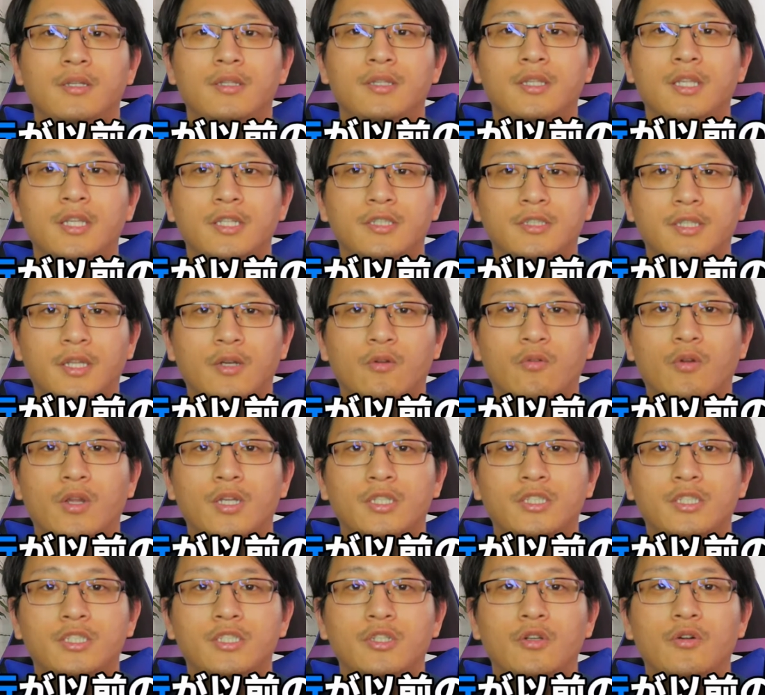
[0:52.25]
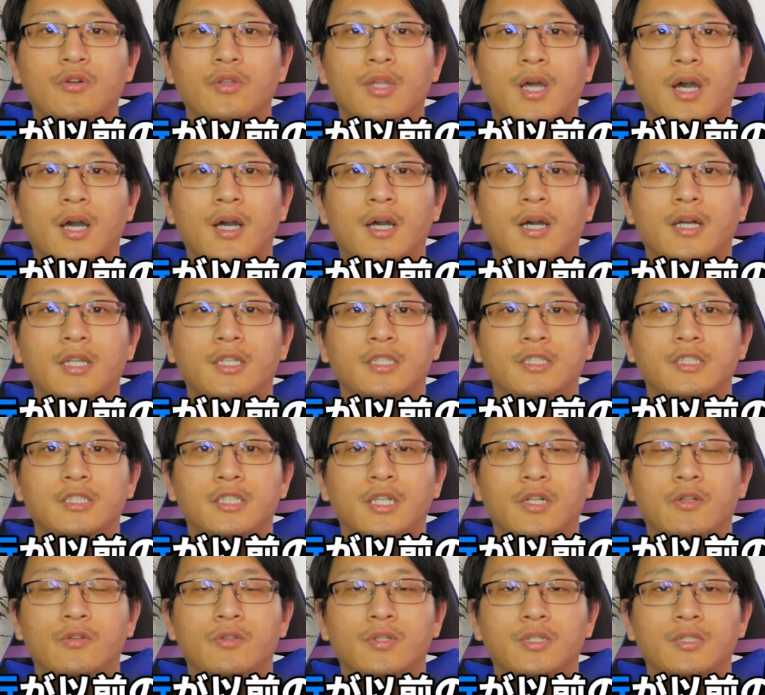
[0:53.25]
でですね、これは主要な話に
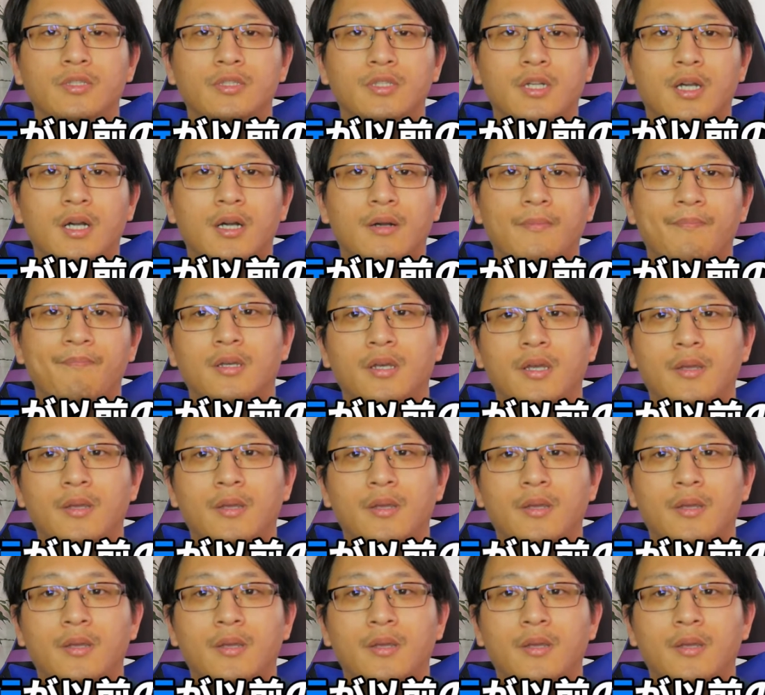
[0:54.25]
なるんですが、